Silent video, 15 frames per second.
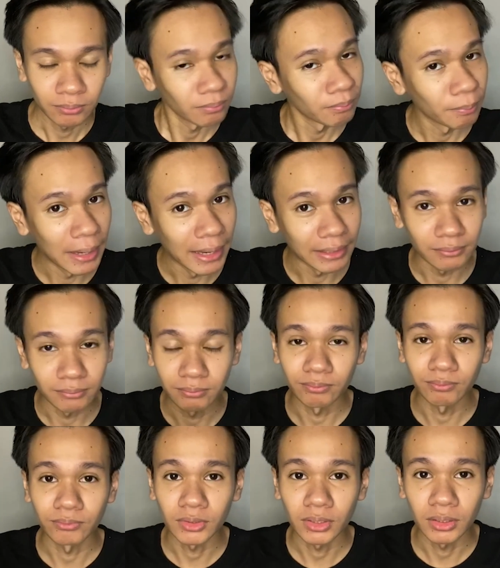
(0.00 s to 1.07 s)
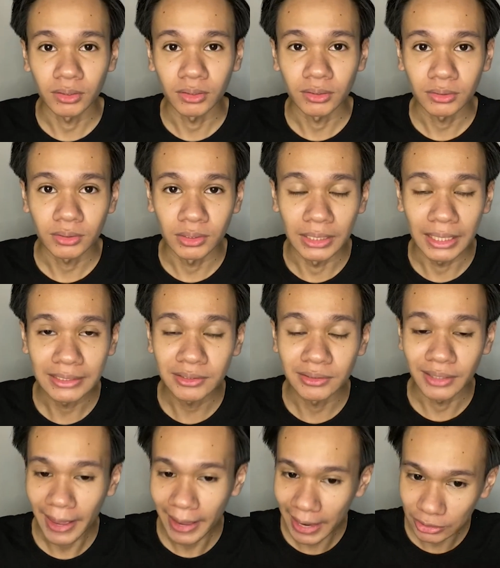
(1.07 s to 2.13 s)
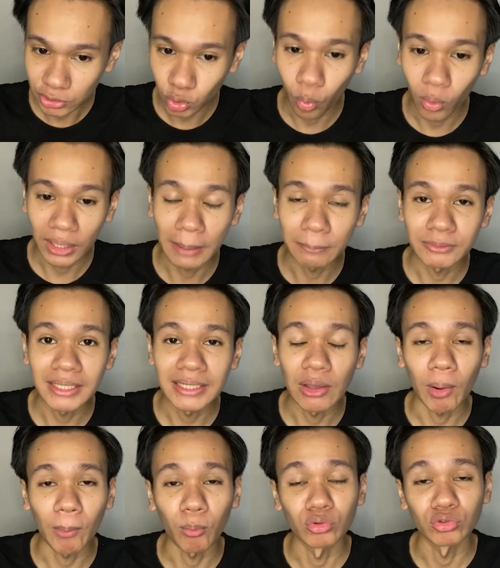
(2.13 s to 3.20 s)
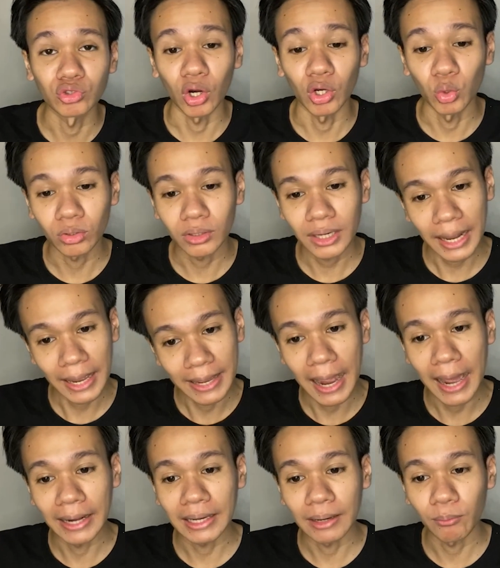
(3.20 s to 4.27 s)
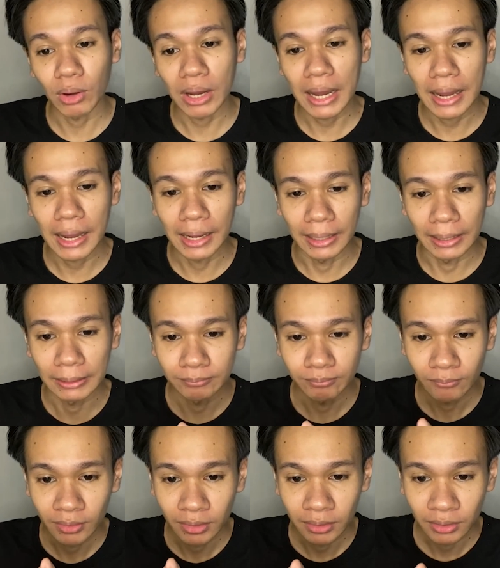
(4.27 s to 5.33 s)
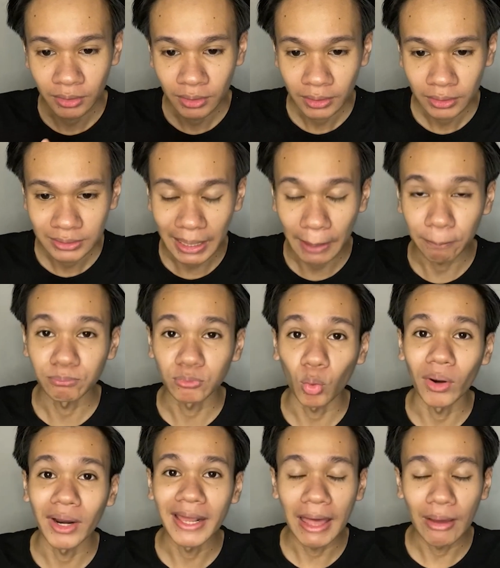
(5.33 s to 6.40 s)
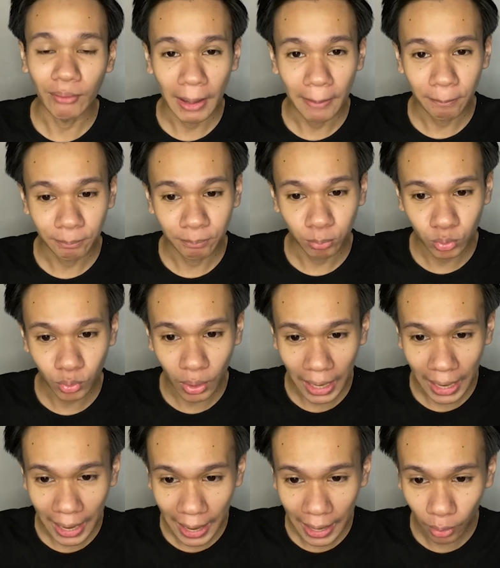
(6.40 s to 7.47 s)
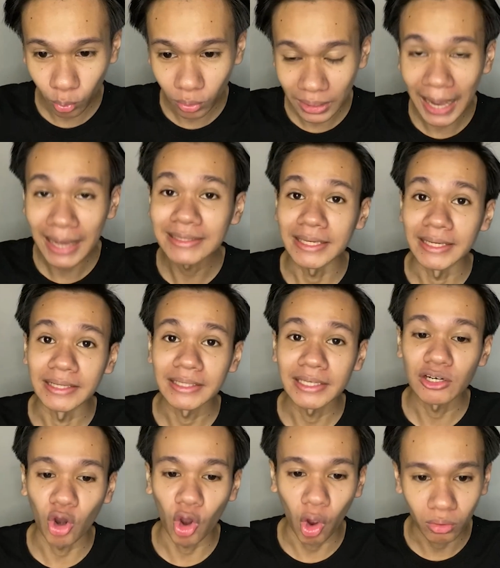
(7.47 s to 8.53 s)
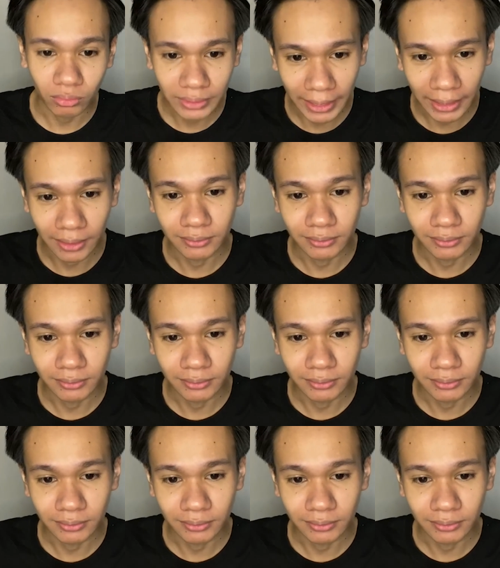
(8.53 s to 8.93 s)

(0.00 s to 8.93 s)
เพจสื่อและสื่อรายงานตรงกันครับ เช่นเดียวกับคุณสรยุทธ์ก็รายงานนะครับว่าจับตัวได้แล้วครับ ผู้ต้องหาคนร้ายหญิงที่หลอกเด็ก